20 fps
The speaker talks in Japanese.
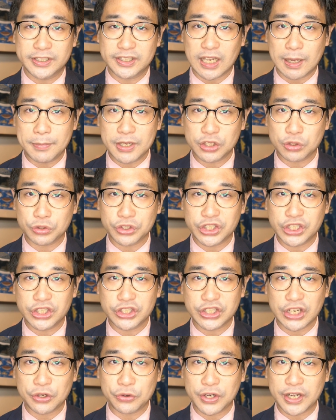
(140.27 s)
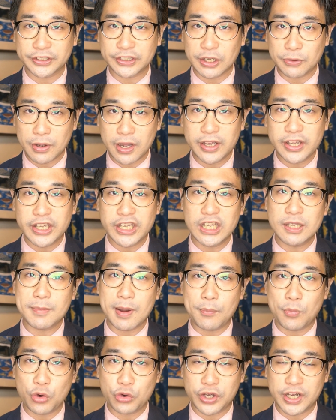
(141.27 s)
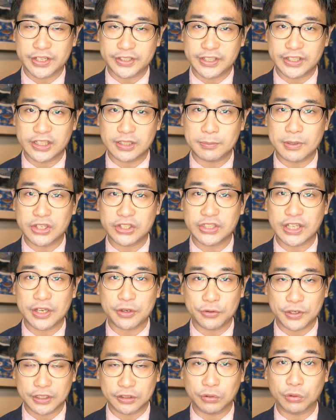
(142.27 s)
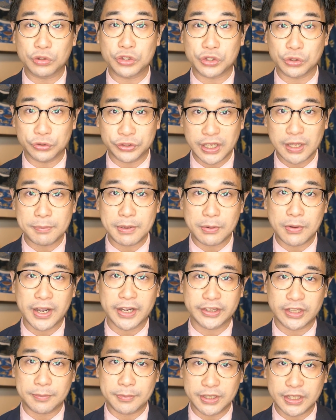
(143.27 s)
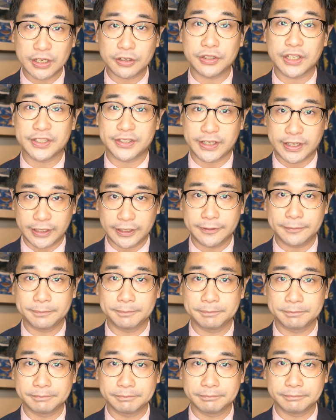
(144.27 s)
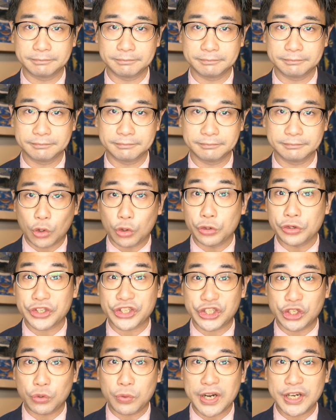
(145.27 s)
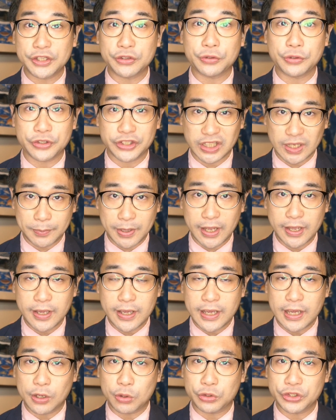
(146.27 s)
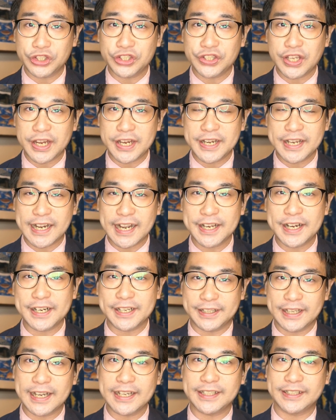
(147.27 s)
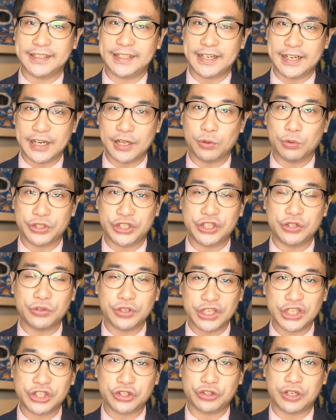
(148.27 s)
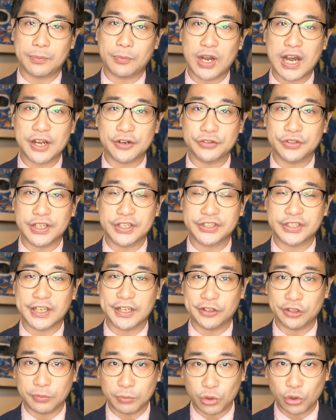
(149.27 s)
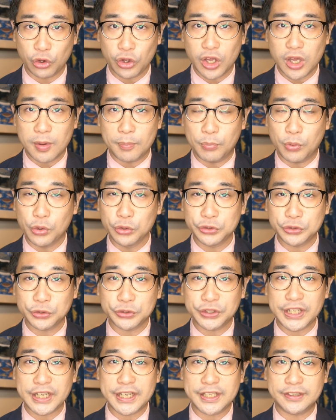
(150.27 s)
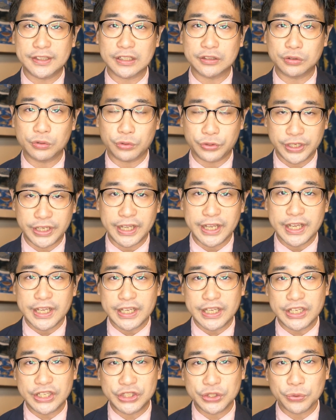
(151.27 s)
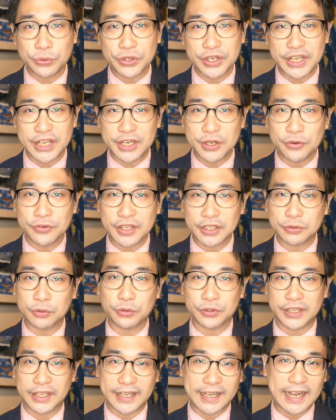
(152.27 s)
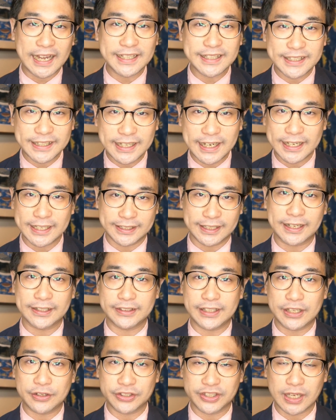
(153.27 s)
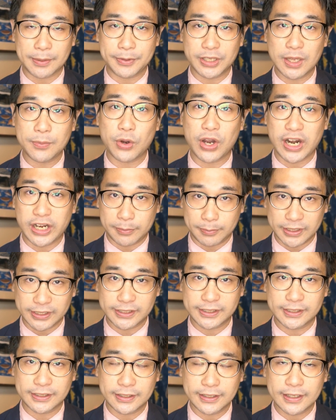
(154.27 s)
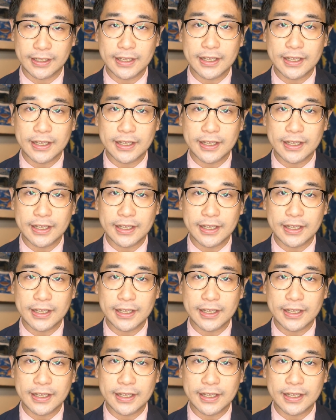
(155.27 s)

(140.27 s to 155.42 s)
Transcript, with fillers: サメ初心者の方は今僕が説明したような特徴で見分けてみてください。この白ワニというサメ、個人的にかなり大好きなね、推しの一種でもあるんですけれども、冒頭で言った通り、非常にいろんなところで勘違いされているサメでもあります。